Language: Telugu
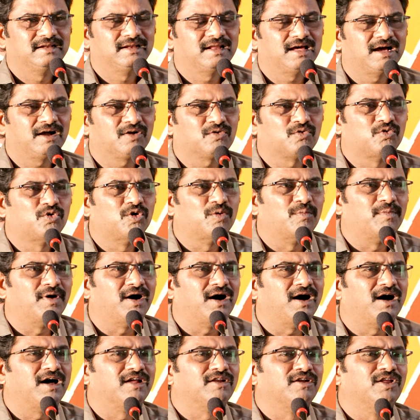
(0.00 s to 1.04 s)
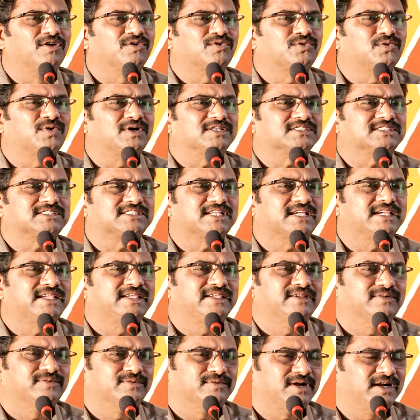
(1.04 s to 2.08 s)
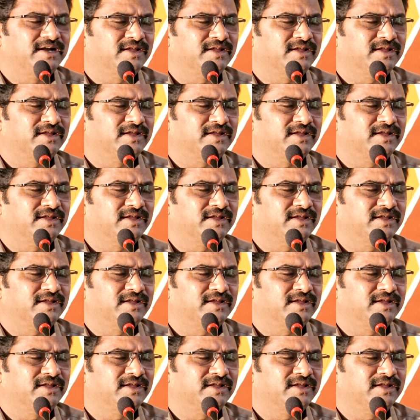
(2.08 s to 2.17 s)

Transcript: నా కుమారులకు అసహ్యం